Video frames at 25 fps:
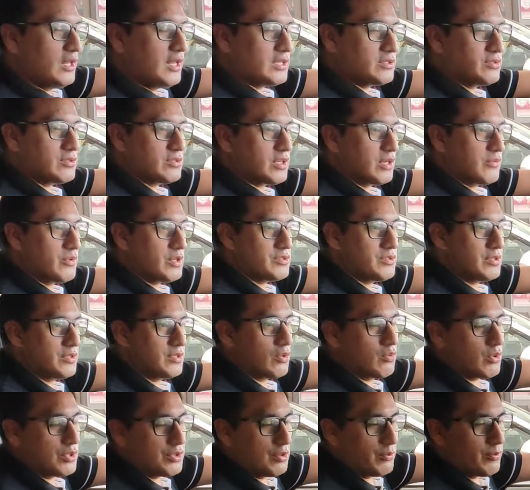Las otras
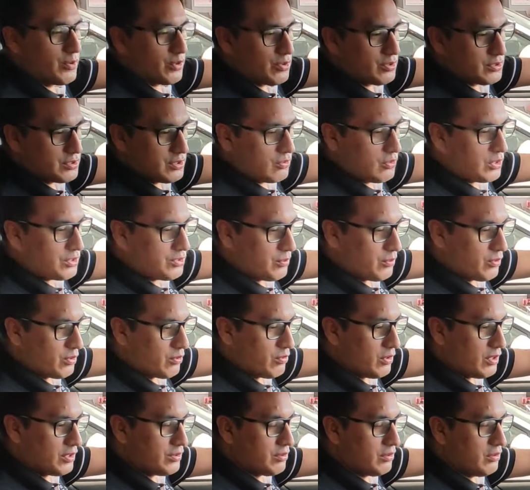versiones 4x2 y
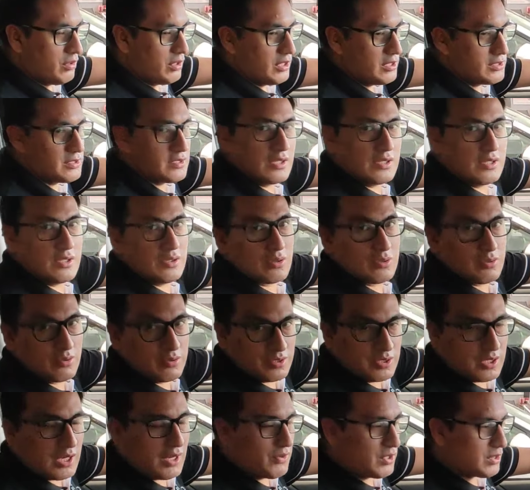4x4, el encendido
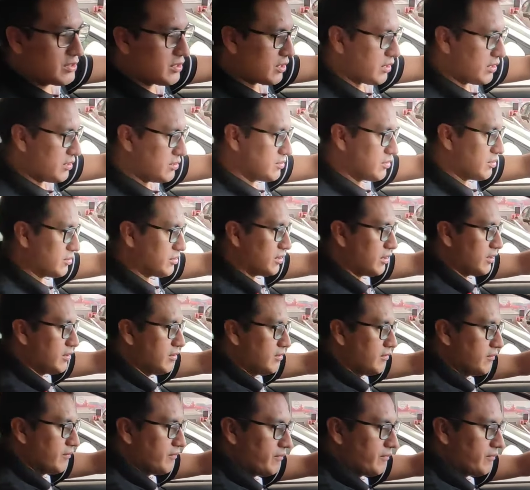con llave tradicional.